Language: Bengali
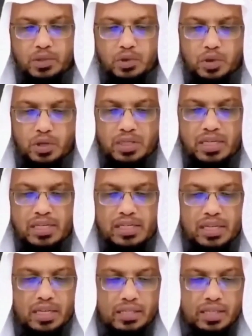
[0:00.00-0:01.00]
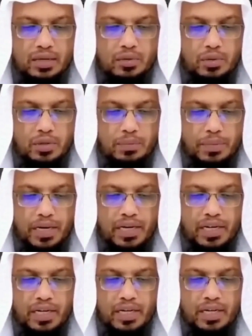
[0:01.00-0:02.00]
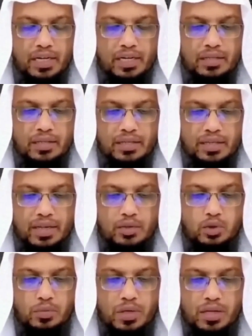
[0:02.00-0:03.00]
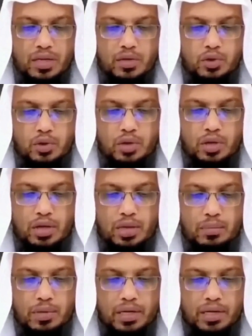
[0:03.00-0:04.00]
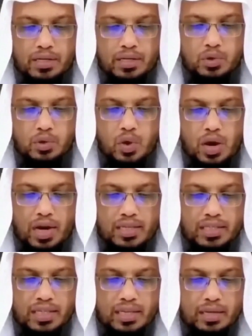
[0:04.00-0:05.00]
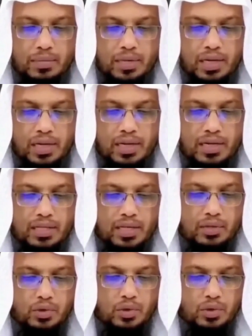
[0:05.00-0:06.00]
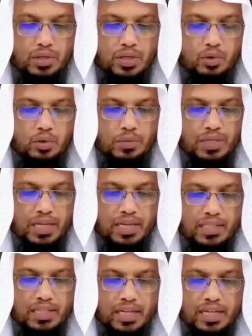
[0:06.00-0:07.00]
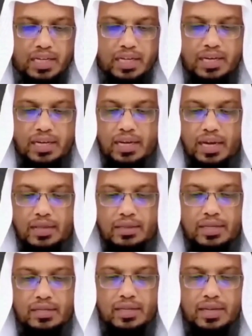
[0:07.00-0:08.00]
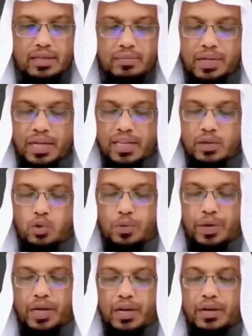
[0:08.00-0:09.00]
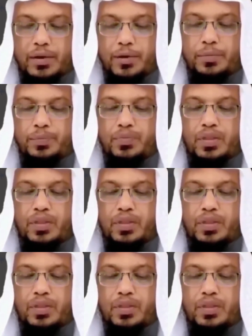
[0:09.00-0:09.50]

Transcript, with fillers: পাঁচ ছয় দিনের সালাত আদায় করতে পারেননি তার সালাদ সমূহ আদায়ের জন্য আমার কিছু করার আছে কি না বা আদায়ের জন্য কি কোনো বিধান আছে দা তার সালাত আপনি আদায় করবেন না